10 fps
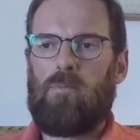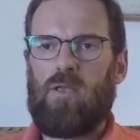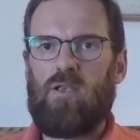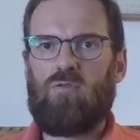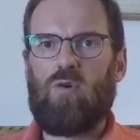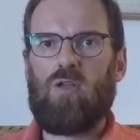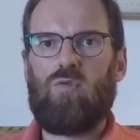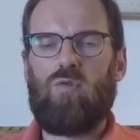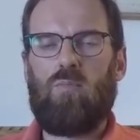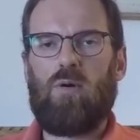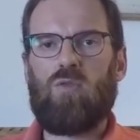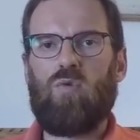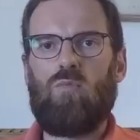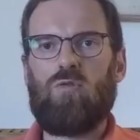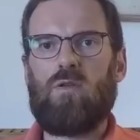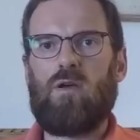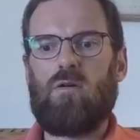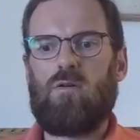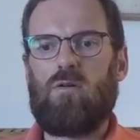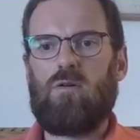histoire de ne pas trop monter
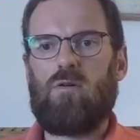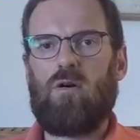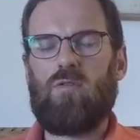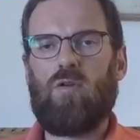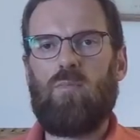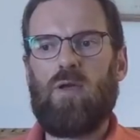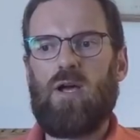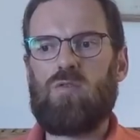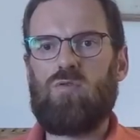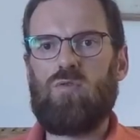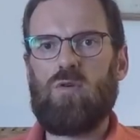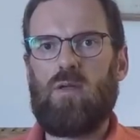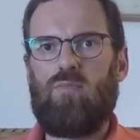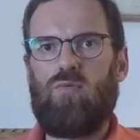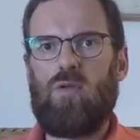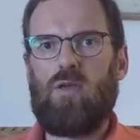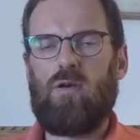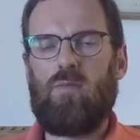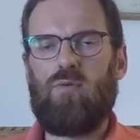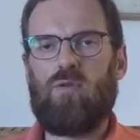en, température et puis,
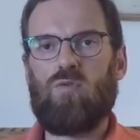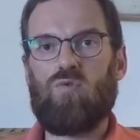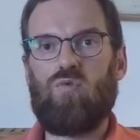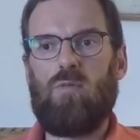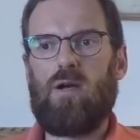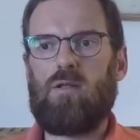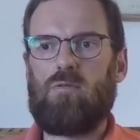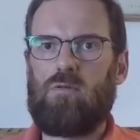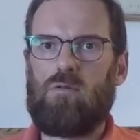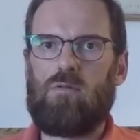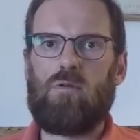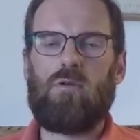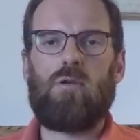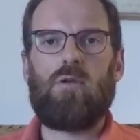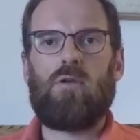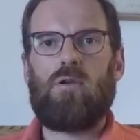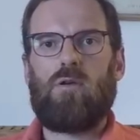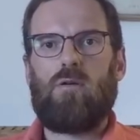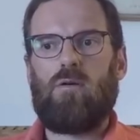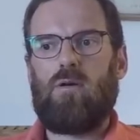euh, et puis surtout ben, euh,
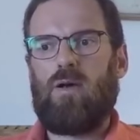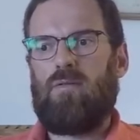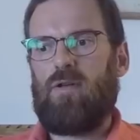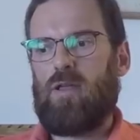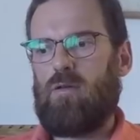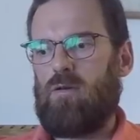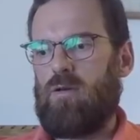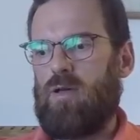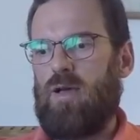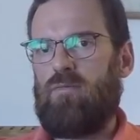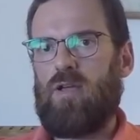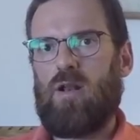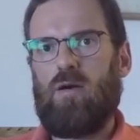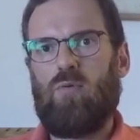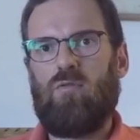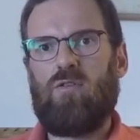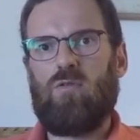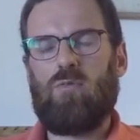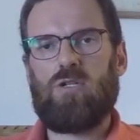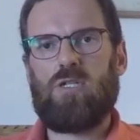avec, euh, avec
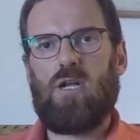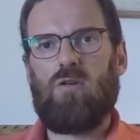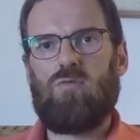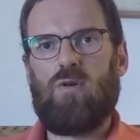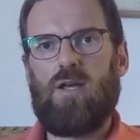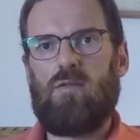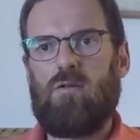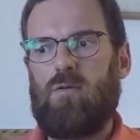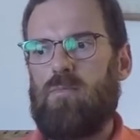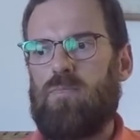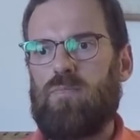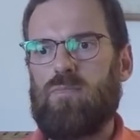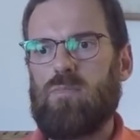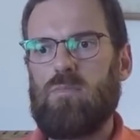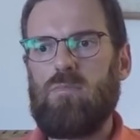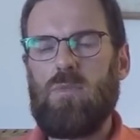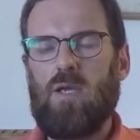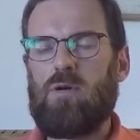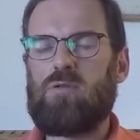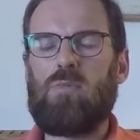l'approvisionnement de Charles-Antoine,
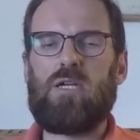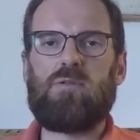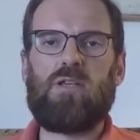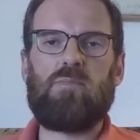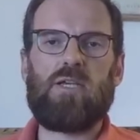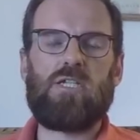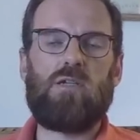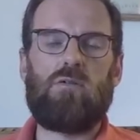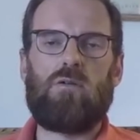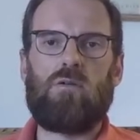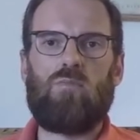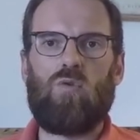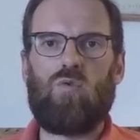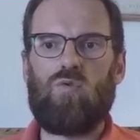ben, je m'aspergeais beaucoup